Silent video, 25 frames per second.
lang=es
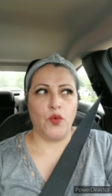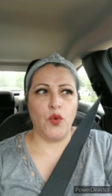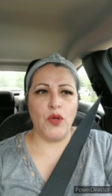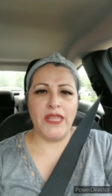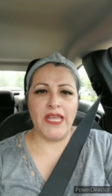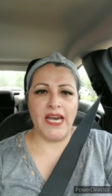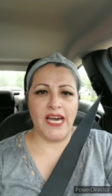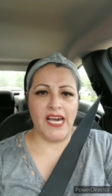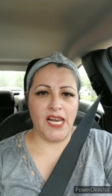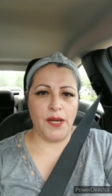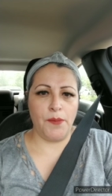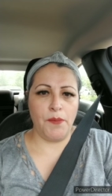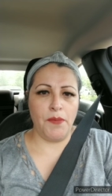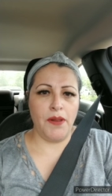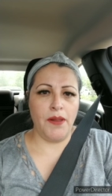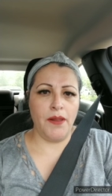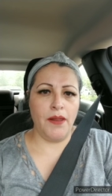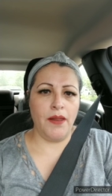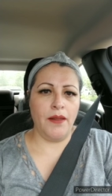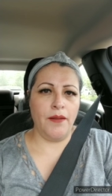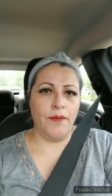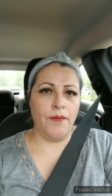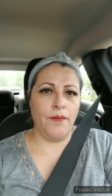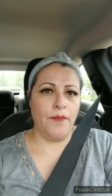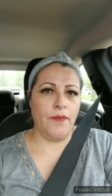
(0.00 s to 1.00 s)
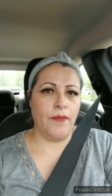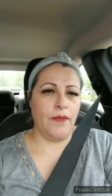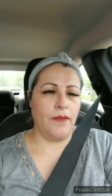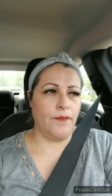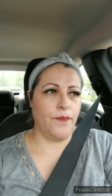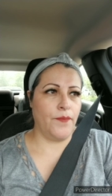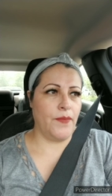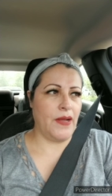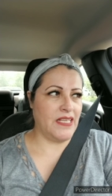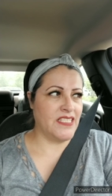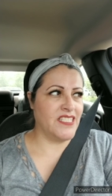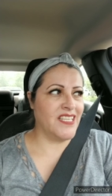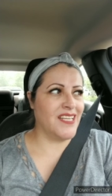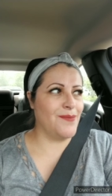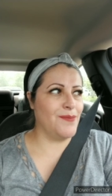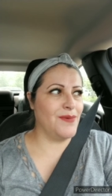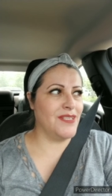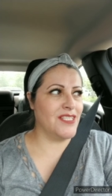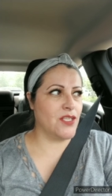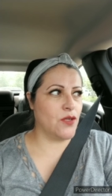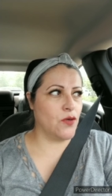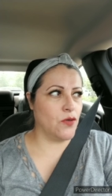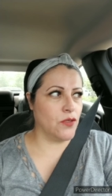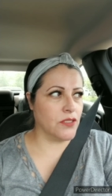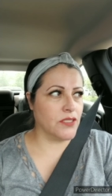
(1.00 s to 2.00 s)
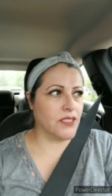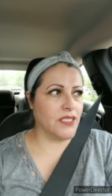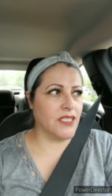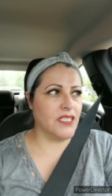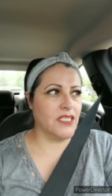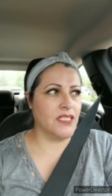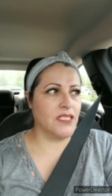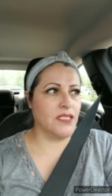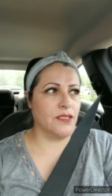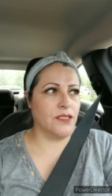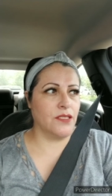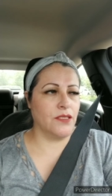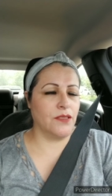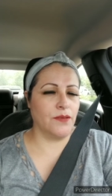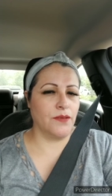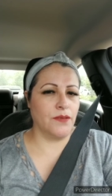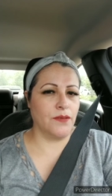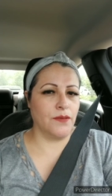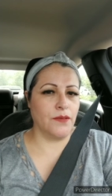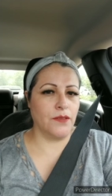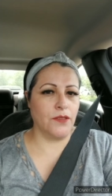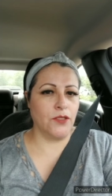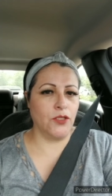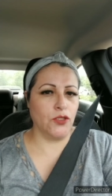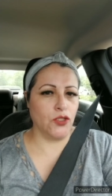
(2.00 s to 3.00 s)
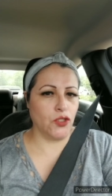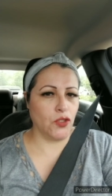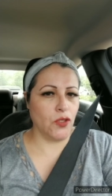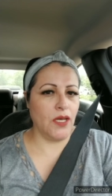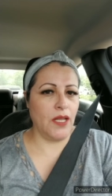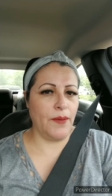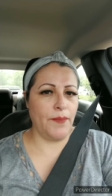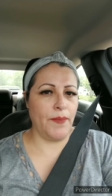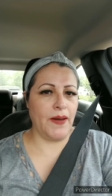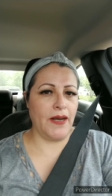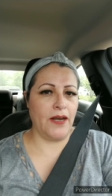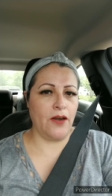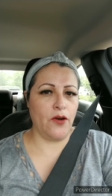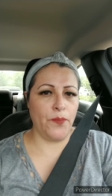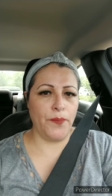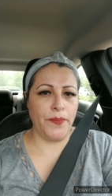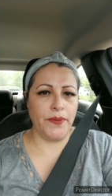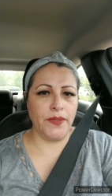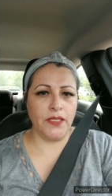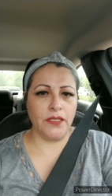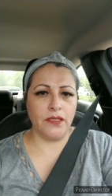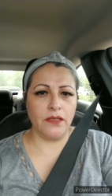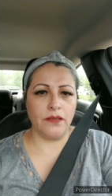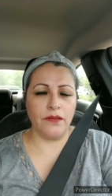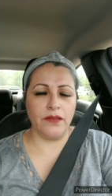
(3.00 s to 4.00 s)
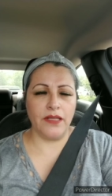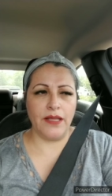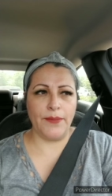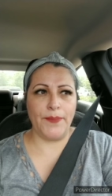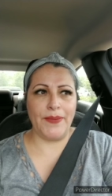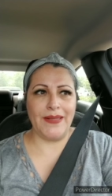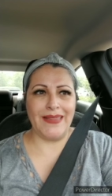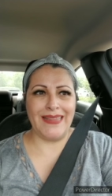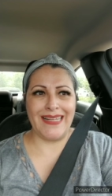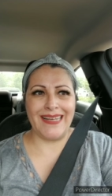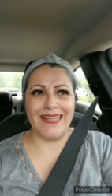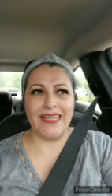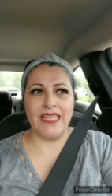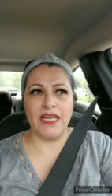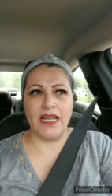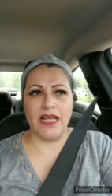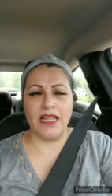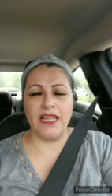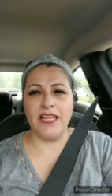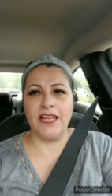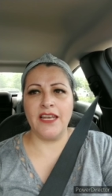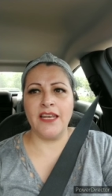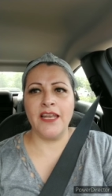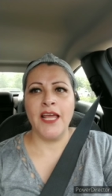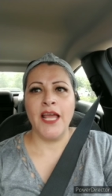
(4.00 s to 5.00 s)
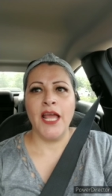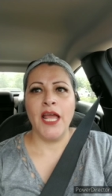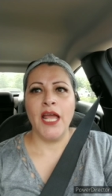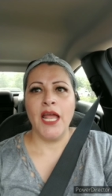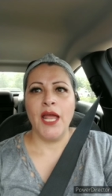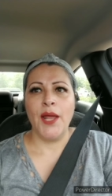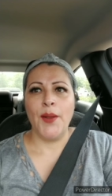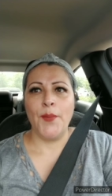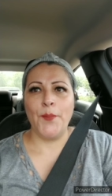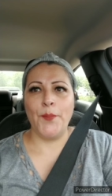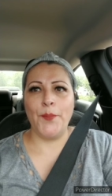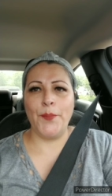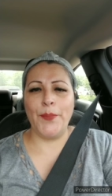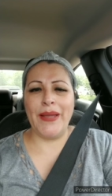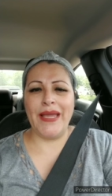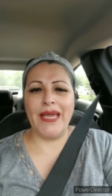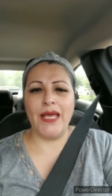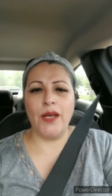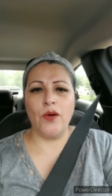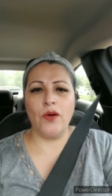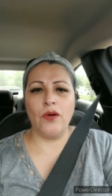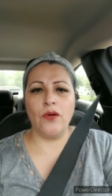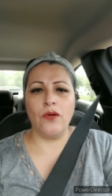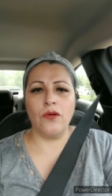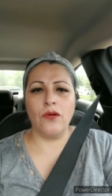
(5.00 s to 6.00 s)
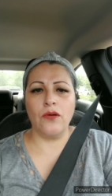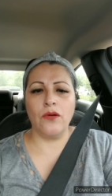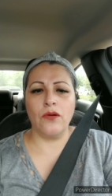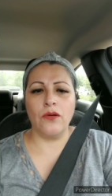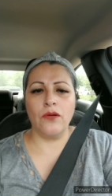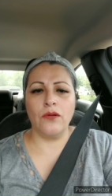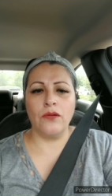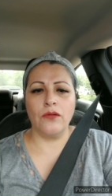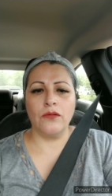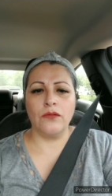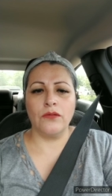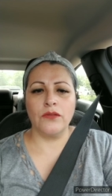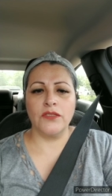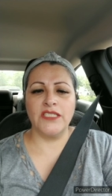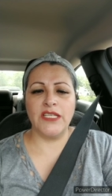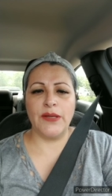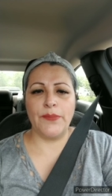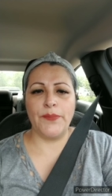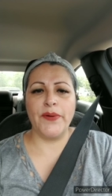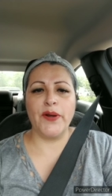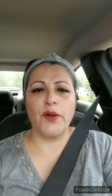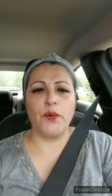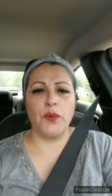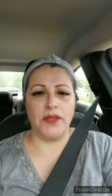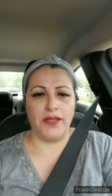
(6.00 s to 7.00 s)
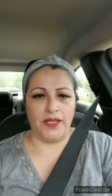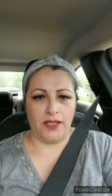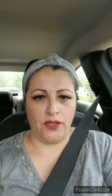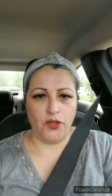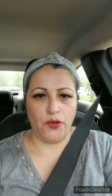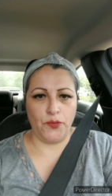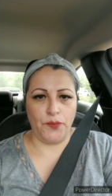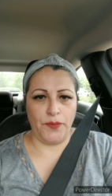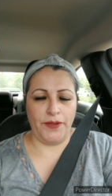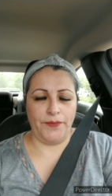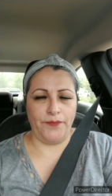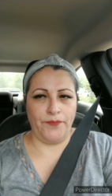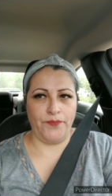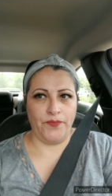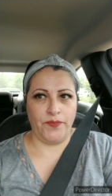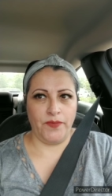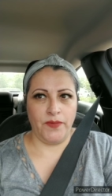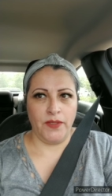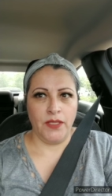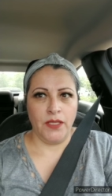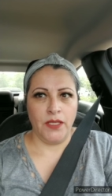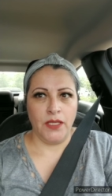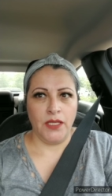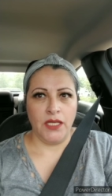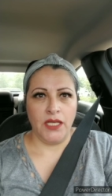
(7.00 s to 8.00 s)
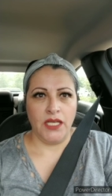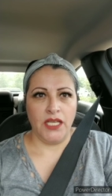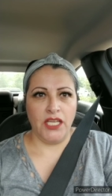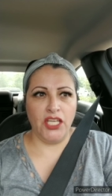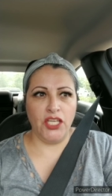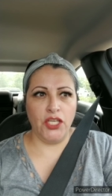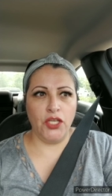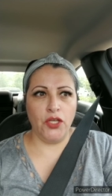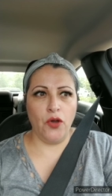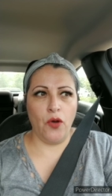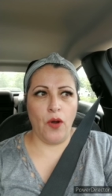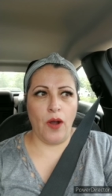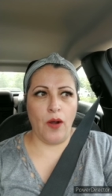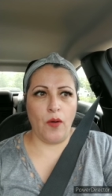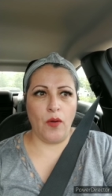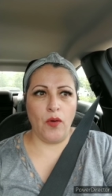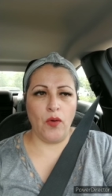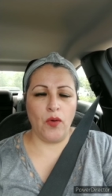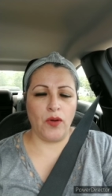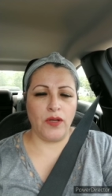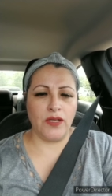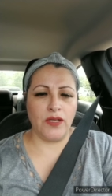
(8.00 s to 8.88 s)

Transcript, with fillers: cuidarme, hacer mis cosas yo sola para no depender de nadie, pero siempre cuidándome. Y yo hago